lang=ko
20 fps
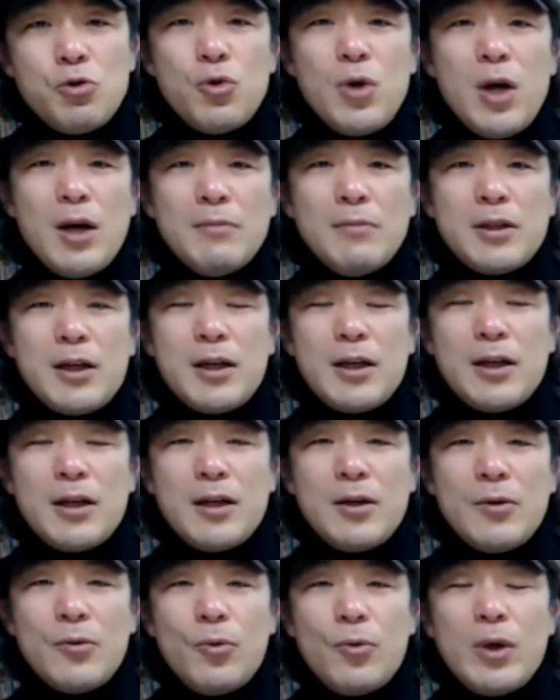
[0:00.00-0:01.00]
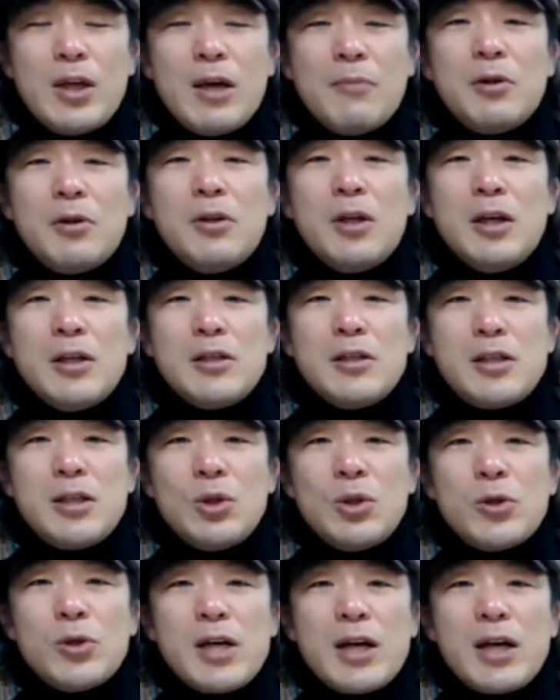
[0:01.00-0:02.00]
중요합니다. 왜냐하면
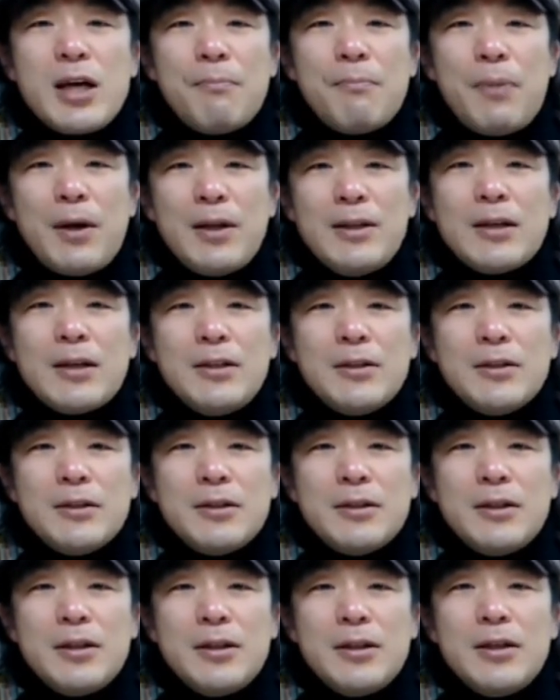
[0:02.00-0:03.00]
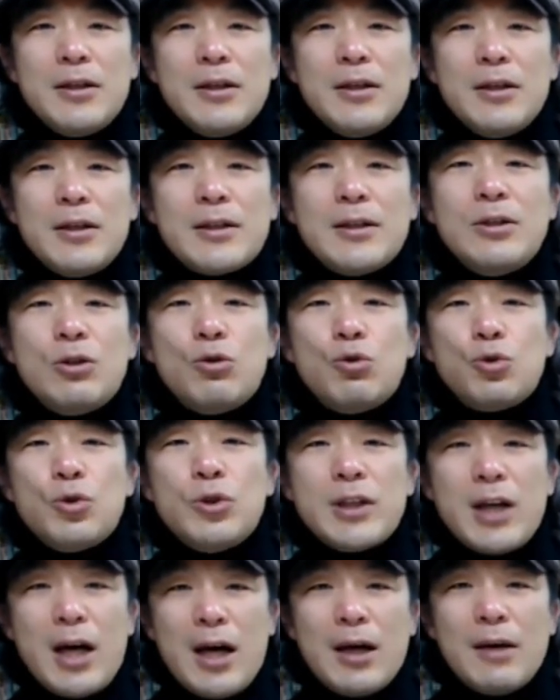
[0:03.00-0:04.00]
지도자의 판단은 그
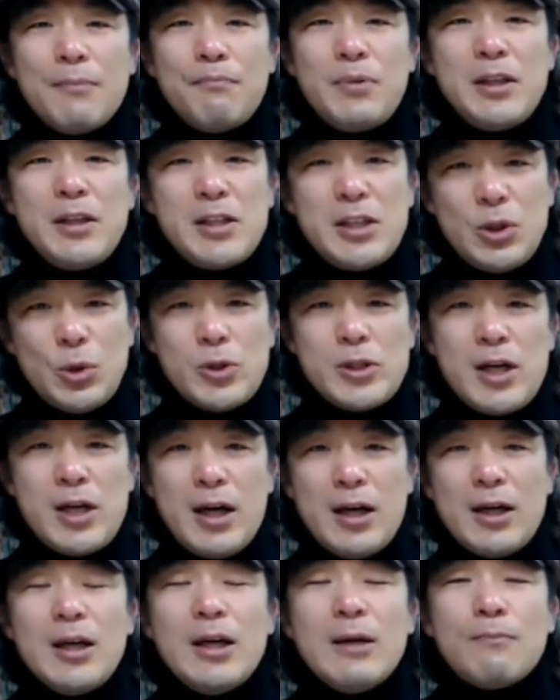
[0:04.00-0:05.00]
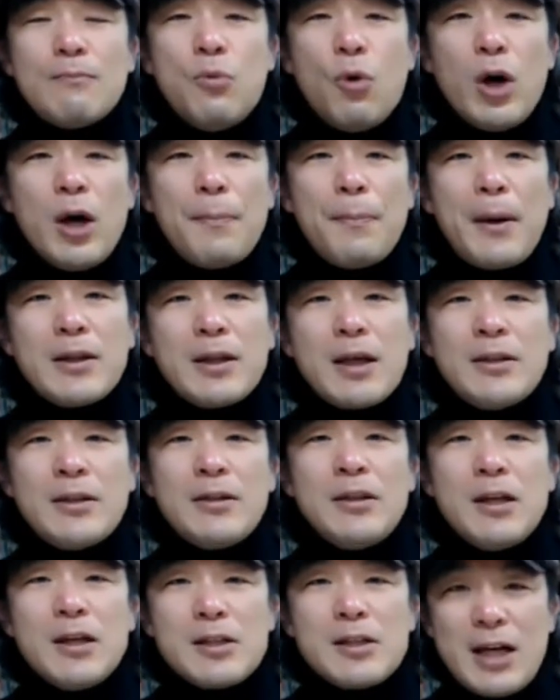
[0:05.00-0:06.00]
누군가, 피지도자, 부모의
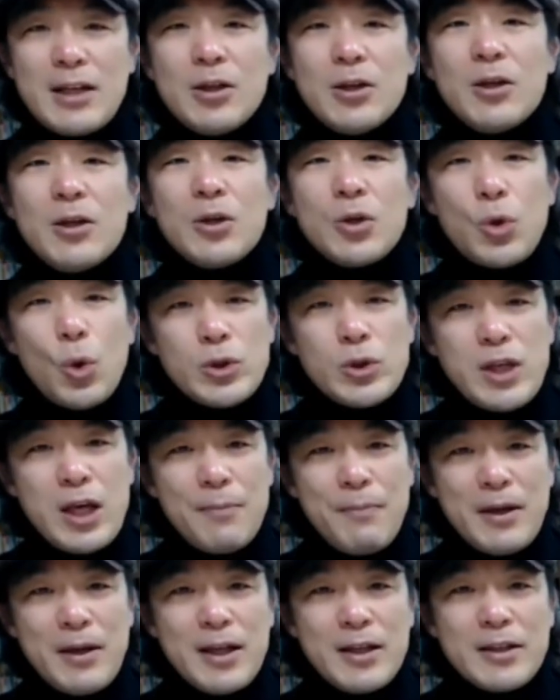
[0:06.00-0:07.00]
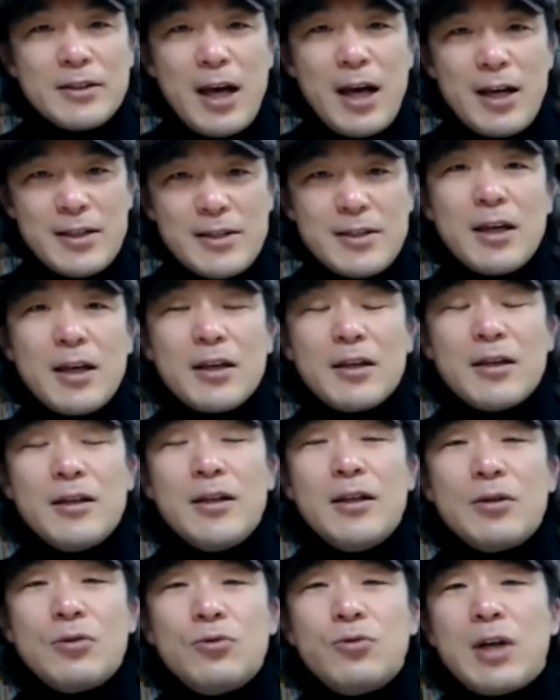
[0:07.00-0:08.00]
판단은 자녀, 교사의 판단은 학생,
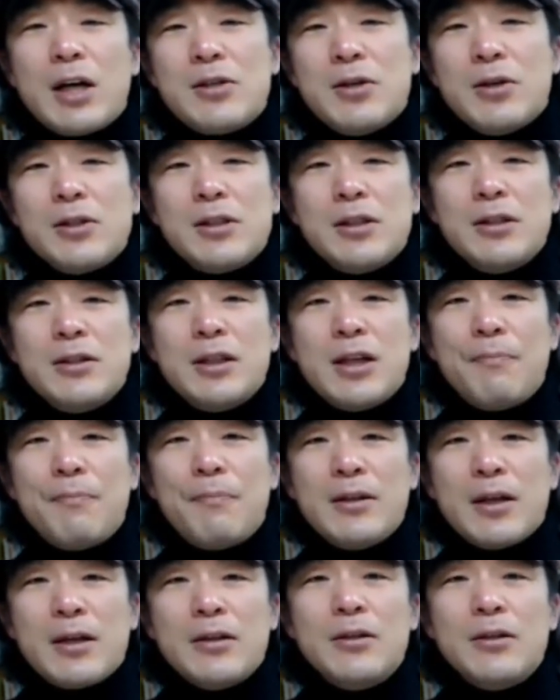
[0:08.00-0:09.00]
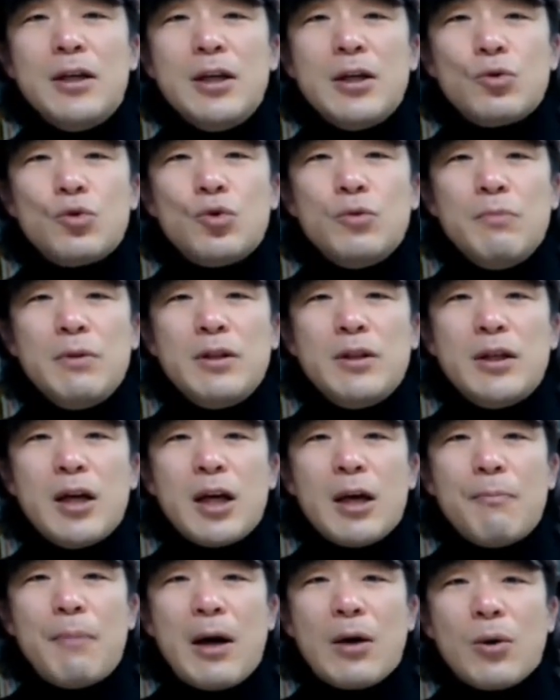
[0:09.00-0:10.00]
국가 정치인들의 판단은
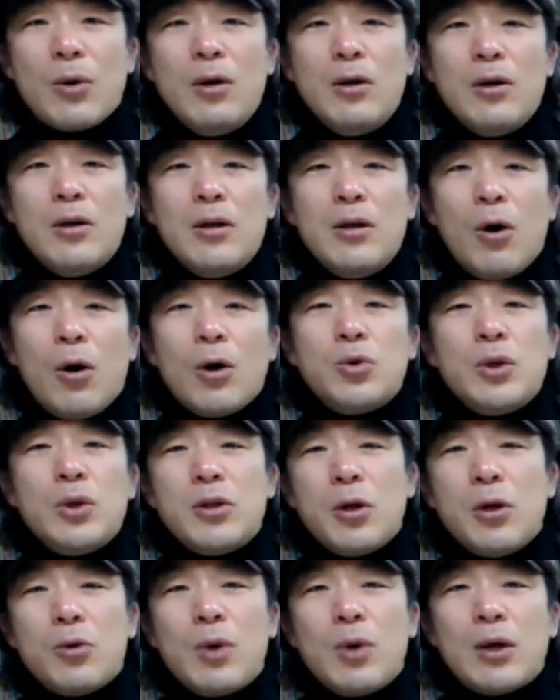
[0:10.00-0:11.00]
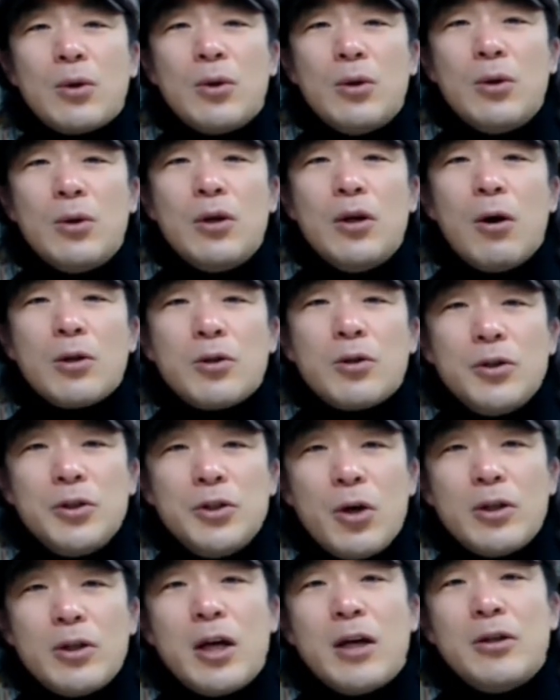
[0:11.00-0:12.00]
국민들에게 바로 어떤 결과로
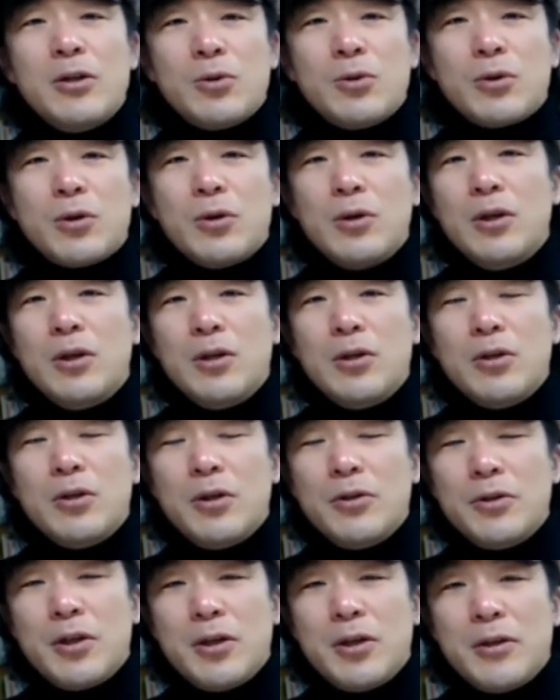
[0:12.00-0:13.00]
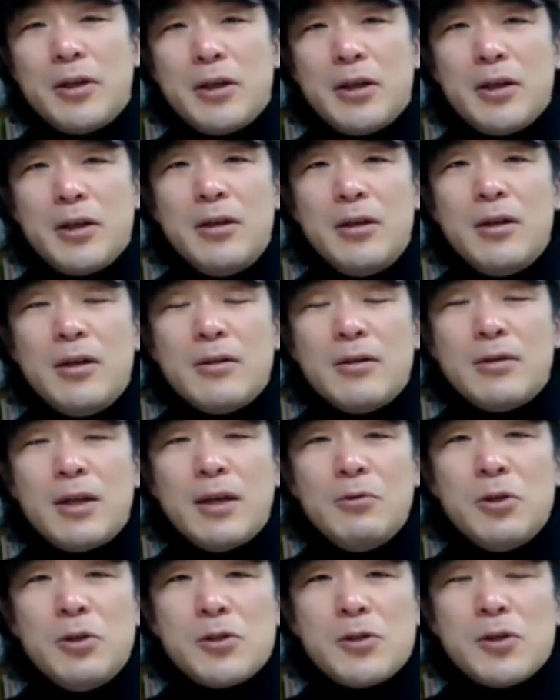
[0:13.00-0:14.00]
어떤 영향력으로 연결되기
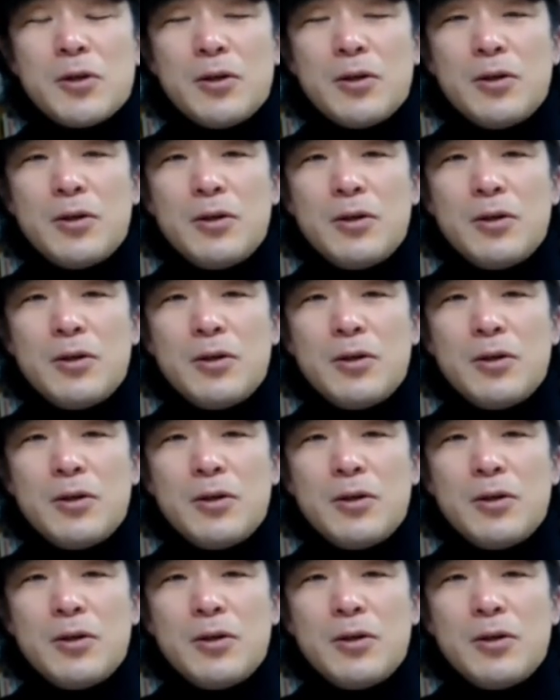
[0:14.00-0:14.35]
때문이죠.